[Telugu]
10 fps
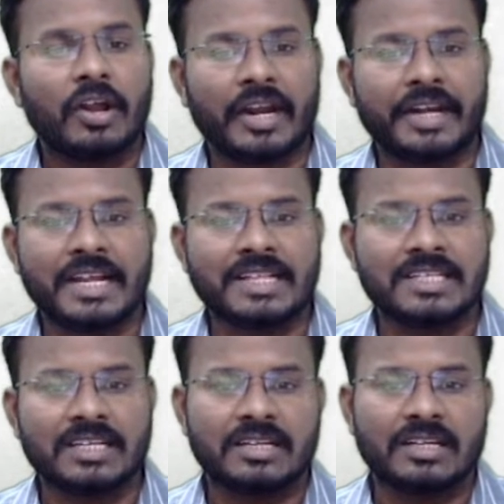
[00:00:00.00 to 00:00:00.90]
రైట్
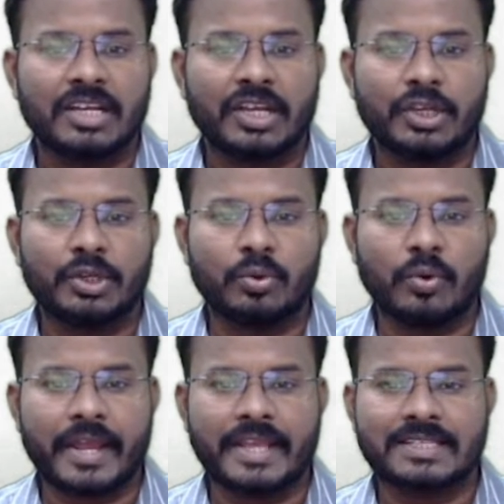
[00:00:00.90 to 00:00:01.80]
ఆన్సర్
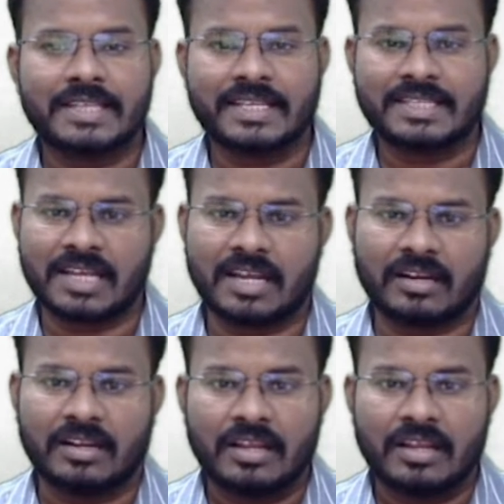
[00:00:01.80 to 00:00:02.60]
యుఎస్ఎస్ఆర్